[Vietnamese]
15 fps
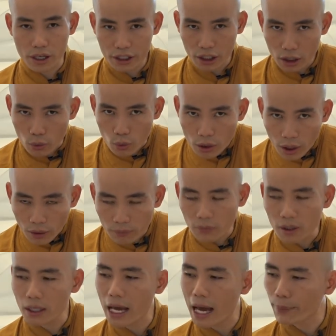ký ngũ cốc
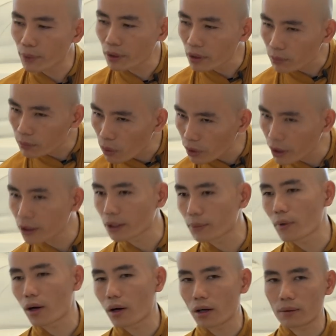mới làm ra được một ký thịt
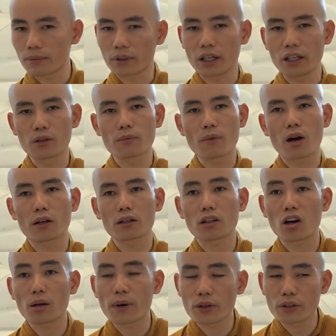bò. Nghĩ con bò nó
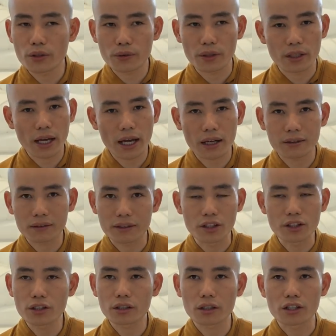to bao nhiêu thì nó ăn dĩ
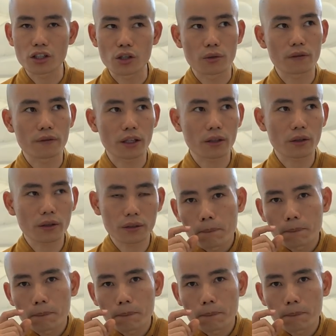nhiên là nhiều như vậy thôi.